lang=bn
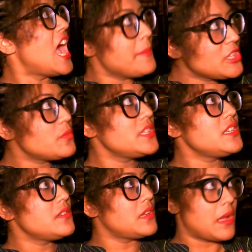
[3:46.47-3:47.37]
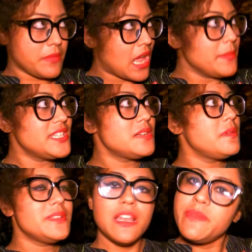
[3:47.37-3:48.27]
আমি তোমাদের আমি যেটা
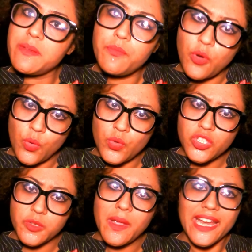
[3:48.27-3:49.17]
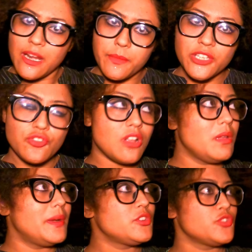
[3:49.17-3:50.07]
ভেবেছিলাম যে ব্রোঞ্জ বা এরম কিছুর
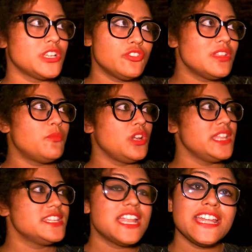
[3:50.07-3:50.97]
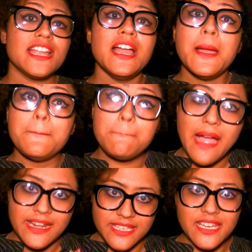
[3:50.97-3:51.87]
হবে বাট সুশান্তদা বললেন যে না এটা
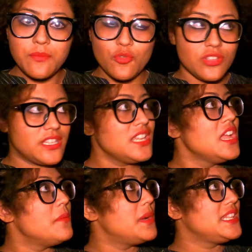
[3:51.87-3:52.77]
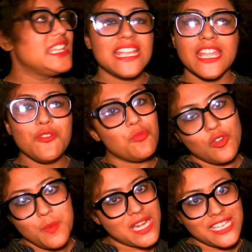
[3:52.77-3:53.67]
মাটির মূর্তি বাট দেখে কেউ
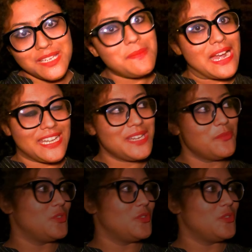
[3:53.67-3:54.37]
বলবে না যে এটা মাটির